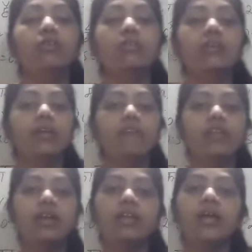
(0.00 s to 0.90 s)
और इससे
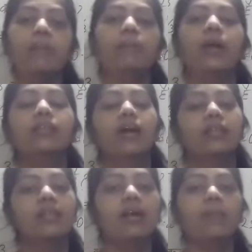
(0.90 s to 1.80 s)
डेफिनेटली आप
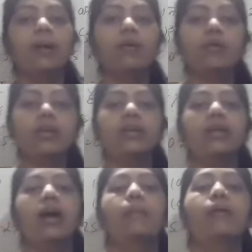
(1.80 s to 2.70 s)
अंदाज़ लगा पाओगे
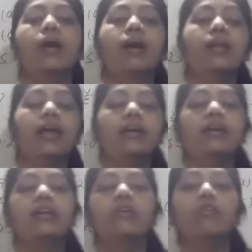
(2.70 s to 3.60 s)
कि आप कहाँ लाई
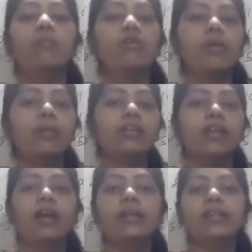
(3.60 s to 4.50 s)
कर रहे हो अभी और आपकी
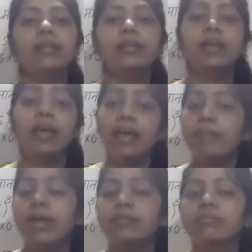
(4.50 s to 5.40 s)
तैयारी कितनी है
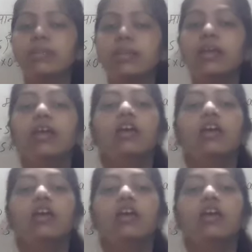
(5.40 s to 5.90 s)
मैथ्स की